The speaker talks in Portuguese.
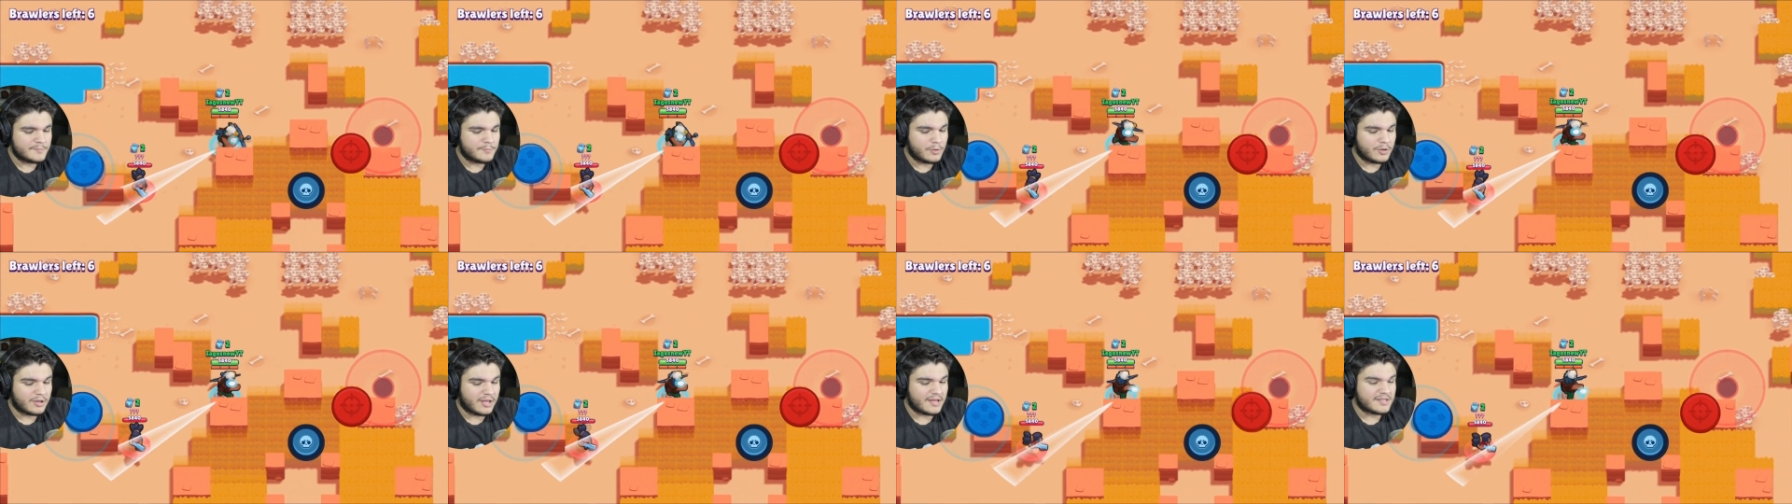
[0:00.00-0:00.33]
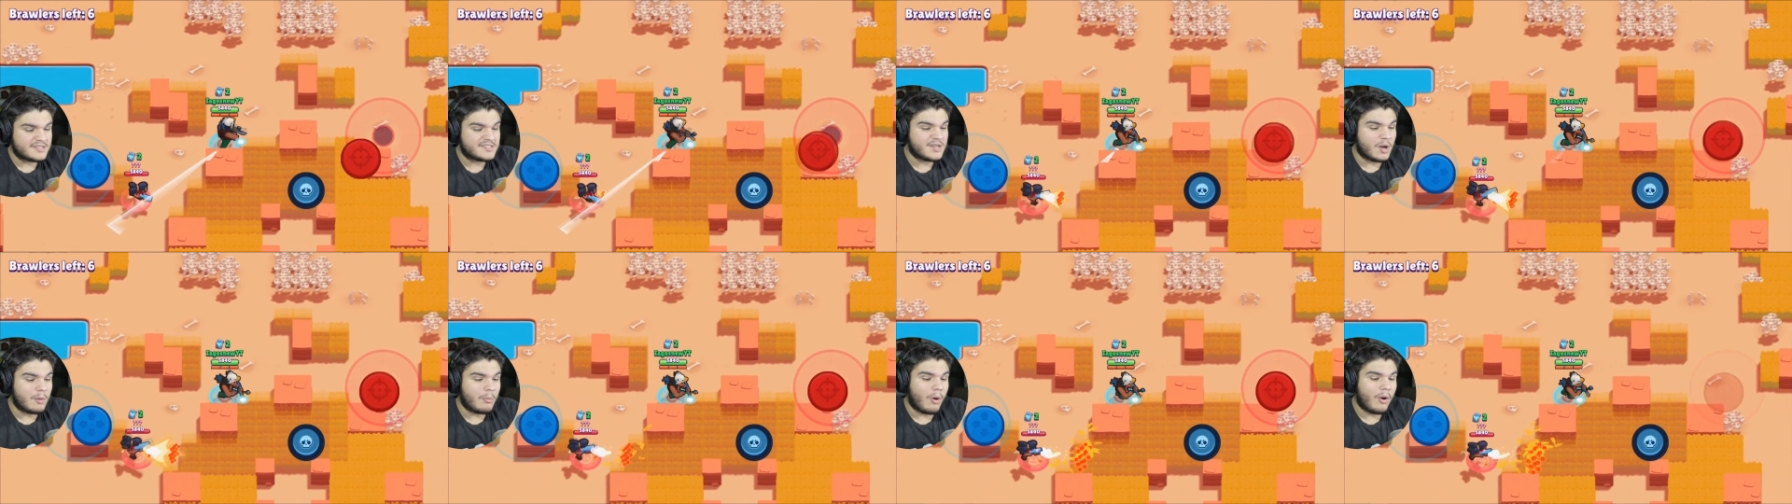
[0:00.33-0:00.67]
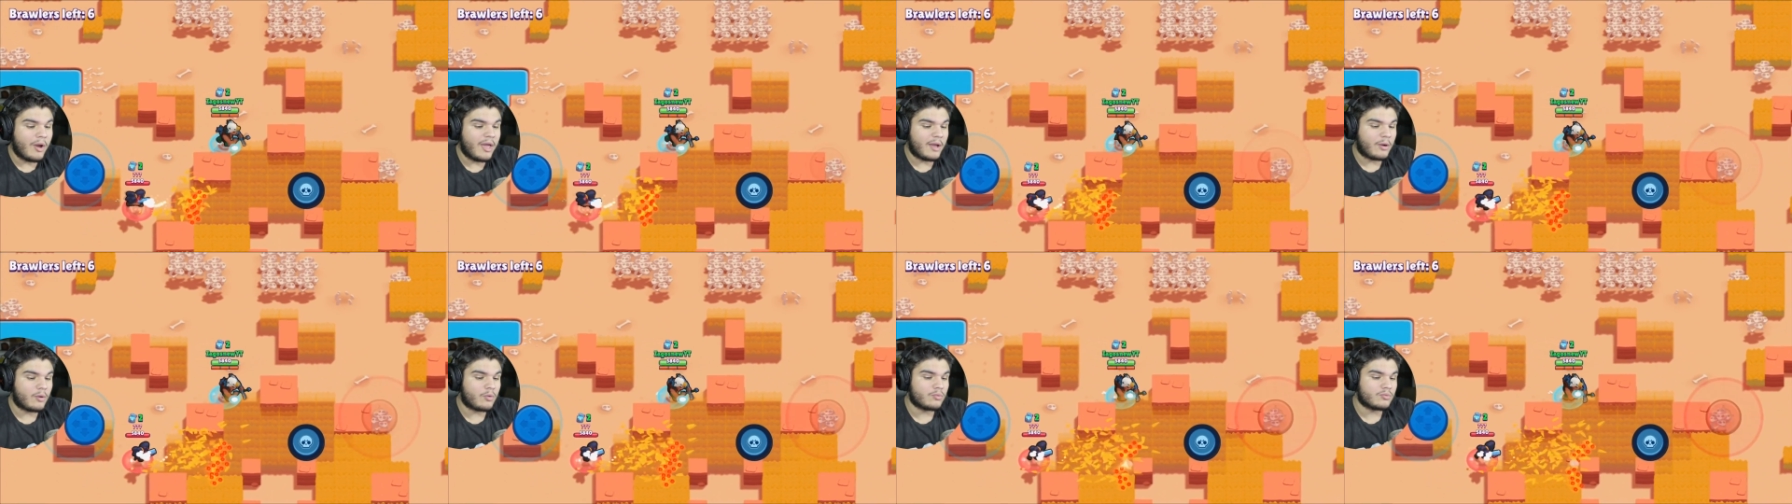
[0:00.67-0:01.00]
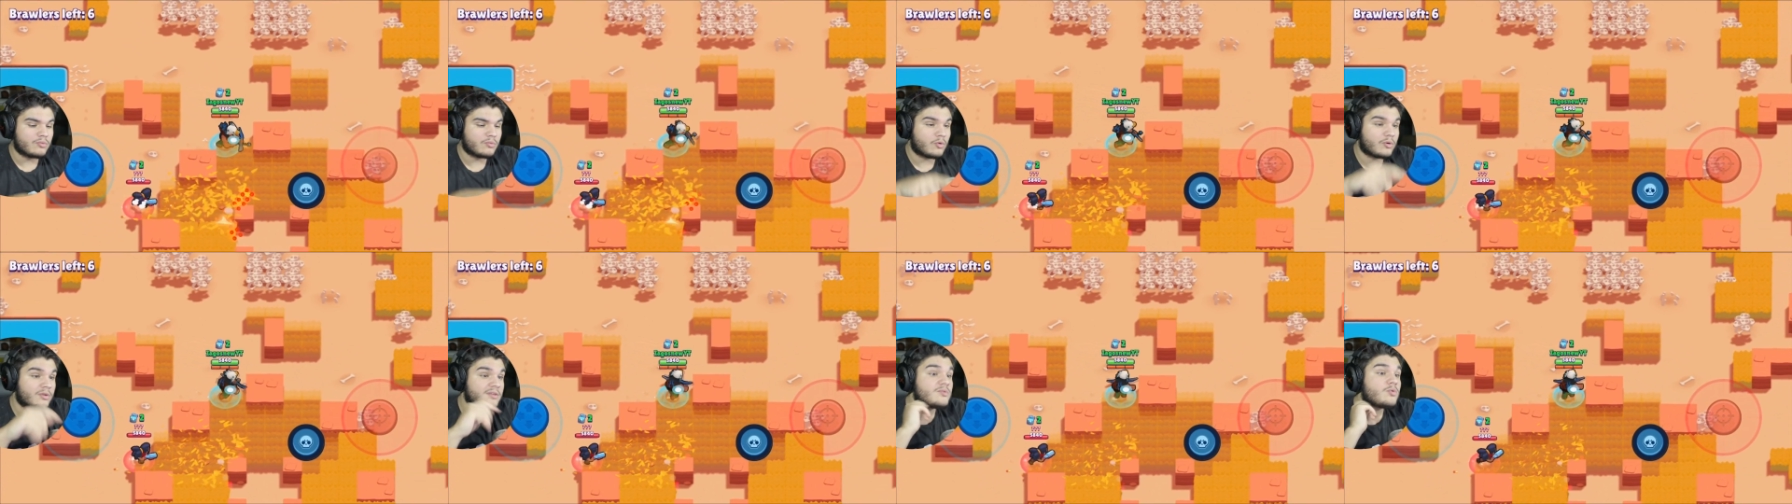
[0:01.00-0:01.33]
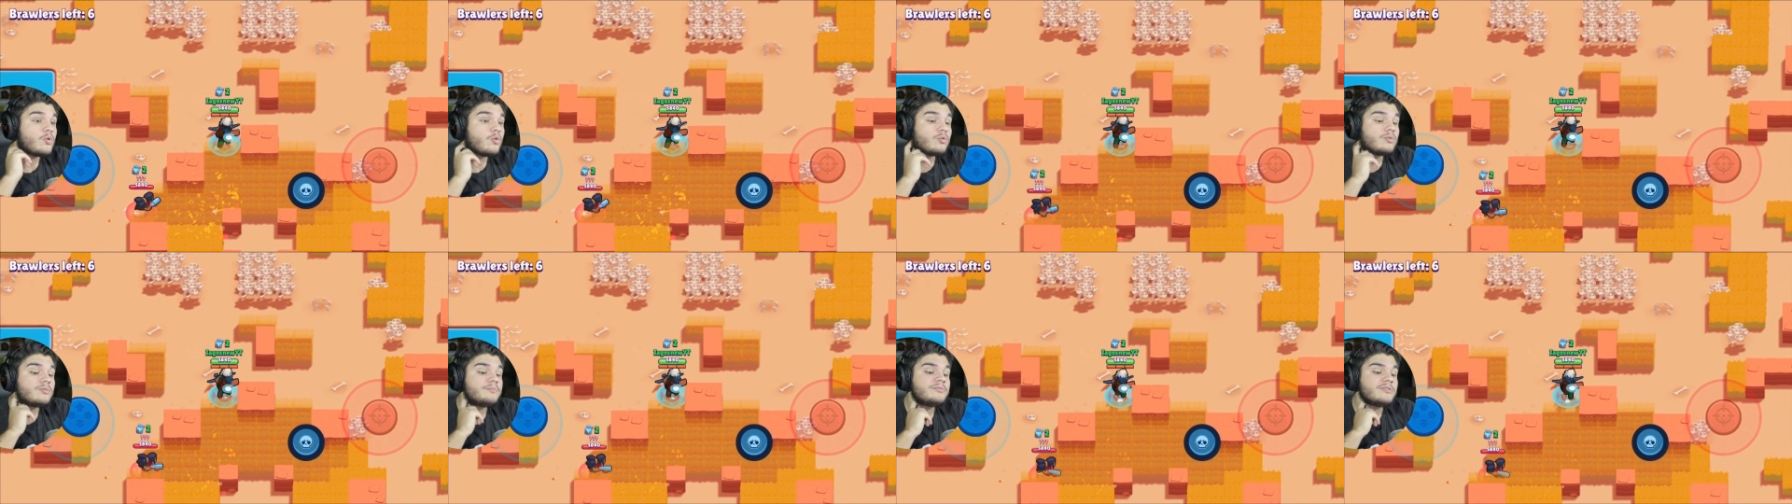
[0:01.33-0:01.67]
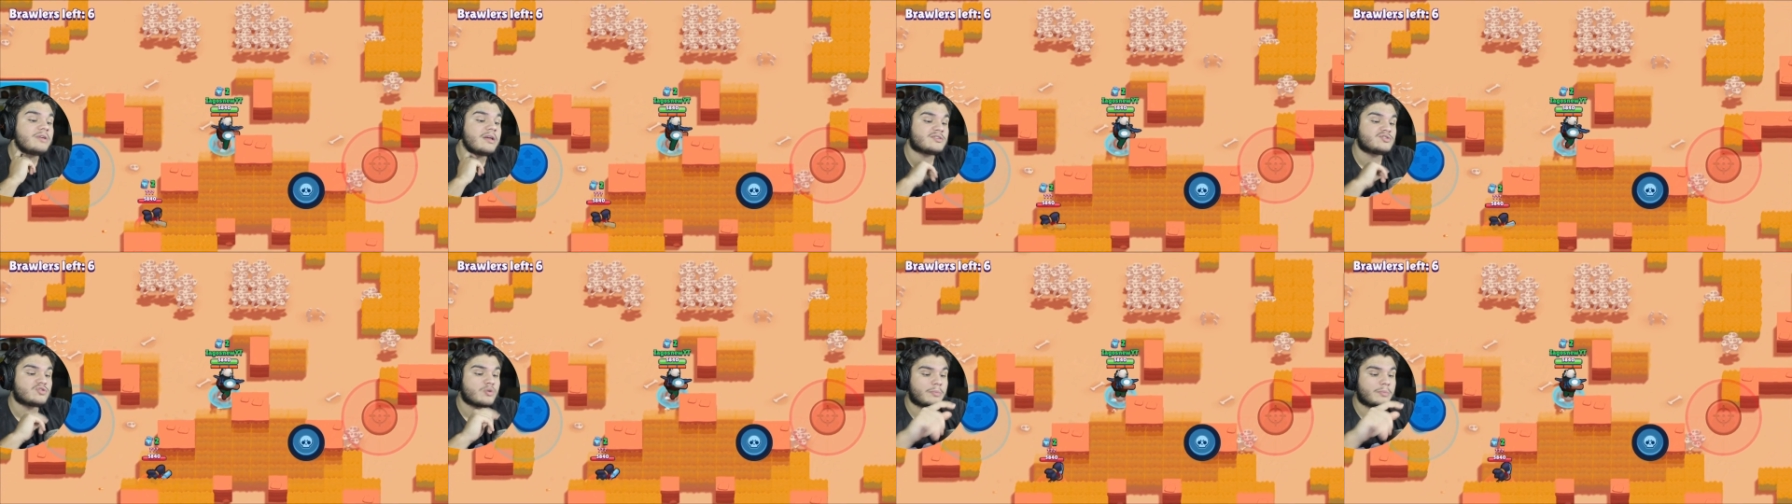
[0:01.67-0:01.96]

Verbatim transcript: Porque se eu morrer com, com né,